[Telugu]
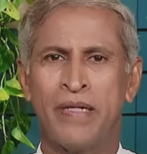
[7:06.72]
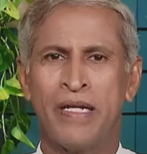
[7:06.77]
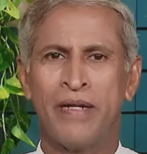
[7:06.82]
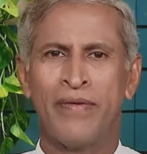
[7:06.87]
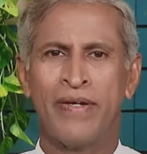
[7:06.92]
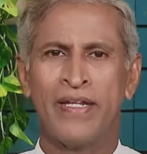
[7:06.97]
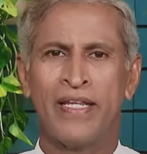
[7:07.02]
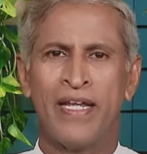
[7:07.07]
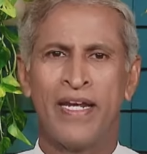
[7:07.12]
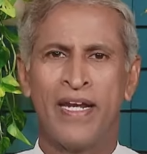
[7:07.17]

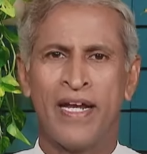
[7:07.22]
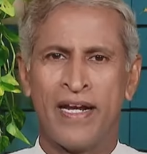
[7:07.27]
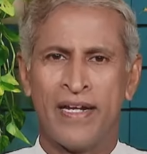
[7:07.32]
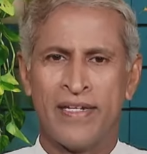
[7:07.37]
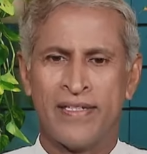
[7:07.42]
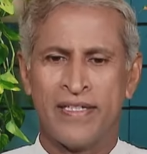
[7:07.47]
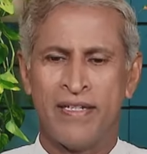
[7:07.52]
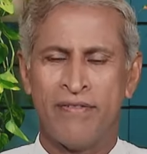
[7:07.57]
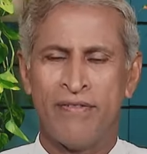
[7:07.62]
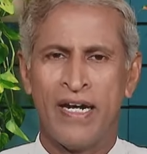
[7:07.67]
మనం ఏదన్నా
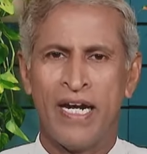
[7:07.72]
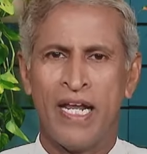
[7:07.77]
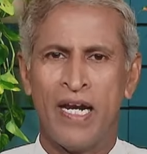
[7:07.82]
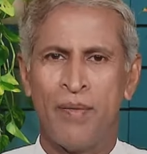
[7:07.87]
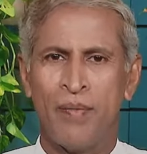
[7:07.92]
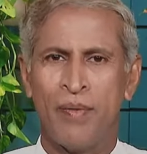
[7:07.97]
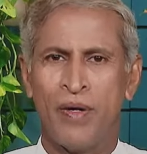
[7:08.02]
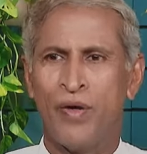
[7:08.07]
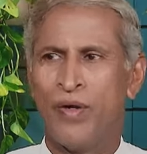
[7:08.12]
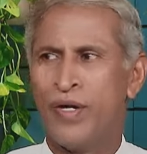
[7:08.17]
కాస్త
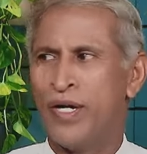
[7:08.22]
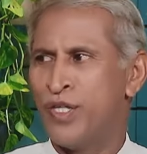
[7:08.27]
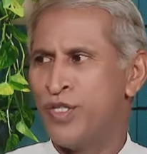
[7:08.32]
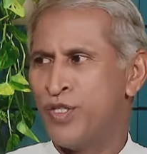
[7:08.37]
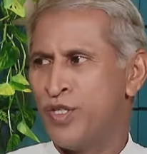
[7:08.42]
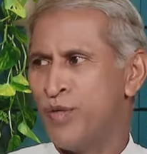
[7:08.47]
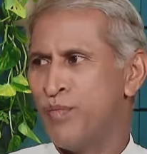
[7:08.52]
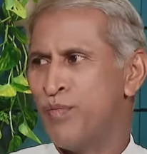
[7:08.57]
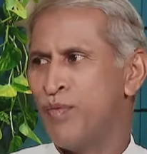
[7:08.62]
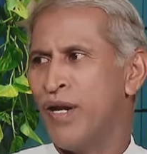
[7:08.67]
వెడల్పుగా ఉండే
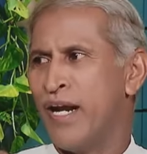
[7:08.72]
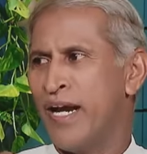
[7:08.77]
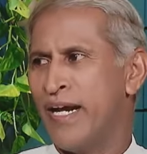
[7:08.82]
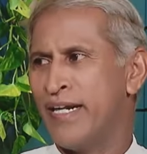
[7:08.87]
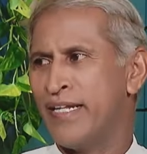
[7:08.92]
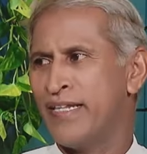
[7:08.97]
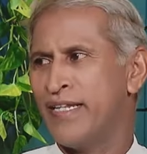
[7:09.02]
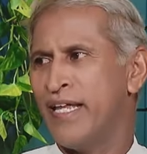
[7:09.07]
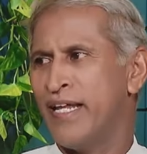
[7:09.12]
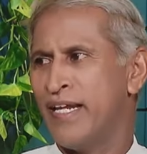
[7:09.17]
చెంబు
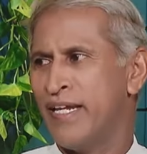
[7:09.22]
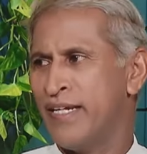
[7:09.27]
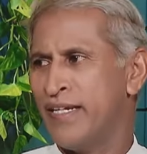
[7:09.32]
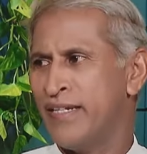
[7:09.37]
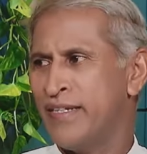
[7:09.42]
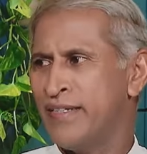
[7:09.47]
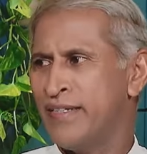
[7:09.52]
లాంటి దాన్ని